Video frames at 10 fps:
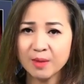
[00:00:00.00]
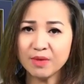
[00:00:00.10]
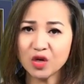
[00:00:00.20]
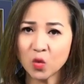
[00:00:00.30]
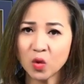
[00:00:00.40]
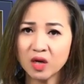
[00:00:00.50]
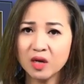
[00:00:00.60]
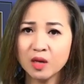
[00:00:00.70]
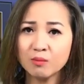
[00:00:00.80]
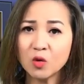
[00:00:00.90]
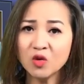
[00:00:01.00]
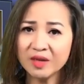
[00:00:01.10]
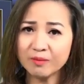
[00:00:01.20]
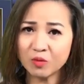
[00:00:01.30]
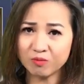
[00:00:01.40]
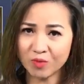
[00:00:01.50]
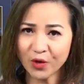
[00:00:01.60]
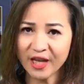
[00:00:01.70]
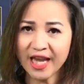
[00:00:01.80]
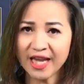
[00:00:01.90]
bình quân 4 linh mục
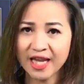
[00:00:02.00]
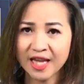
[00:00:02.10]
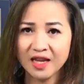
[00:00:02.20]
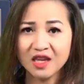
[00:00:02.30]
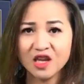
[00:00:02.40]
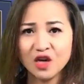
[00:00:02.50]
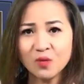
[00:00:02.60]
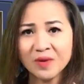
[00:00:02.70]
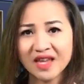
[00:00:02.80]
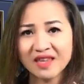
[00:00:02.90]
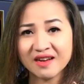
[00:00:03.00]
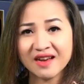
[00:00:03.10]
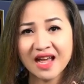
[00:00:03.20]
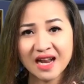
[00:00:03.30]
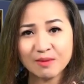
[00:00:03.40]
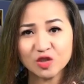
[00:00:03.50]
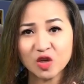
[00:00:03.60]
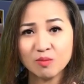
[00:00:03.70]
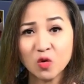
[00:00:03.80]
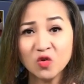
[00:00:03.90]
mỗi ngày, giữa lúc đại dịch đang làm
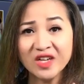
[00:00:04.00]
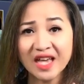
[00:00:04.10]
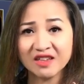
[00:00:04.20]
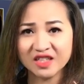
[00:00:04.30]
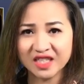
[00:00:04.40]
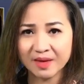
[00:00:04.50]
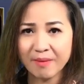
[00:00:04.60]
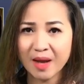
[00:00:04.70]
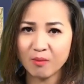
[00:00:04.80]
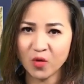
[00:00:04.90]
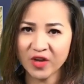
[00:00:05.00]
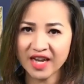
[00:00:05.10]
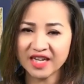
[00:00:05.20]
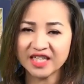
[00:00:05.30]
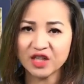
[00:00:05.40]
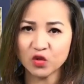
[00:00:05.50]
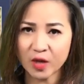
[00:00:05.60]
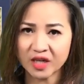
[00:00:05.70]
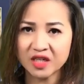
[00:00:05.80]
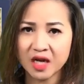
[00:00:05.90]
cho 4.000 người thiệt mạng mỗi ngày trên
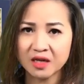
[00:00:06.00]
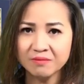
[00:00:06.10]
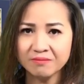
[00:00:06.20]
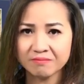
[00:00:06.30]
toàn nước Ấn.